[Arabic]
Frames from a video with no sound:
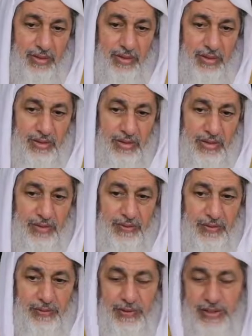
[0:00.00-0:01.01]
آه لأن
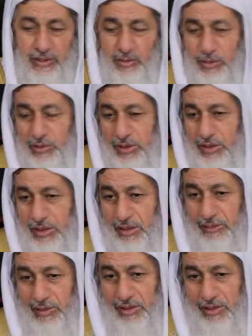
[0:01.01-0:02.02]
في فتاة ممكن
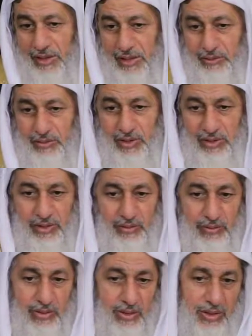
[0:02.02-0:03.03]
تعمل كلام طيب
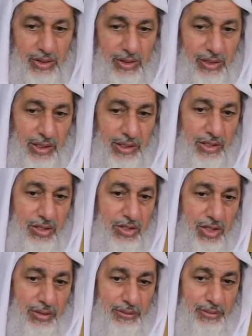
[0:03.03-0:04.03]
يأتي
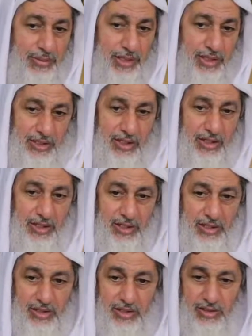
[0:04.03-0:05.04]
شاب لكع
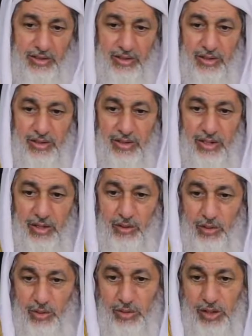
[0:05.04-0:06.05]
أو
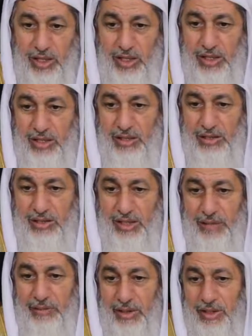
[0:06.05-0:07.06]
لكع
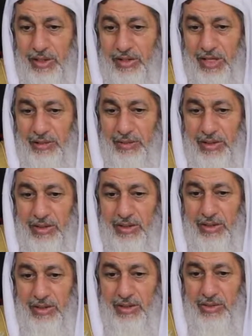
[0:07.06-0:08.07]
يعمل إعجابا
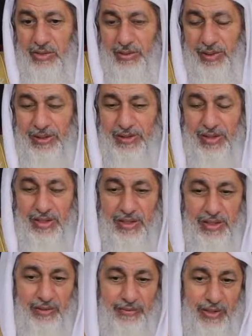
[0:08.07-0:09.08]
وبعد
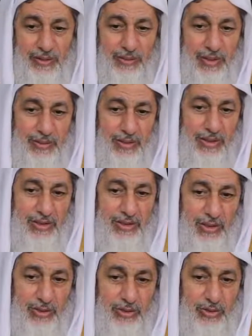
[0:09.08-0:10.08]
ذلك يفتح بابا
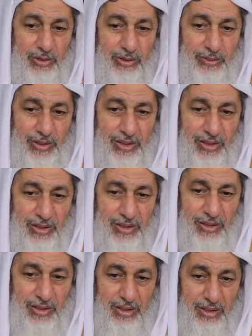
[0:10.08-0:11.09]
للتواصل معها
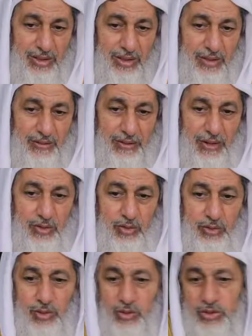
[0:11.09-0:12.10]

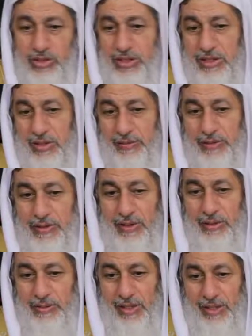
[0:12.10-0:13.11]
فحيثما وجدت
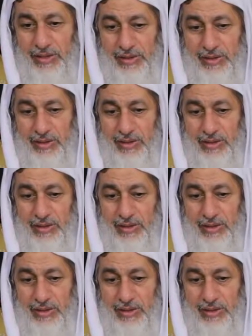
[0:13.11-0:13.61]
الفتنة بتعدي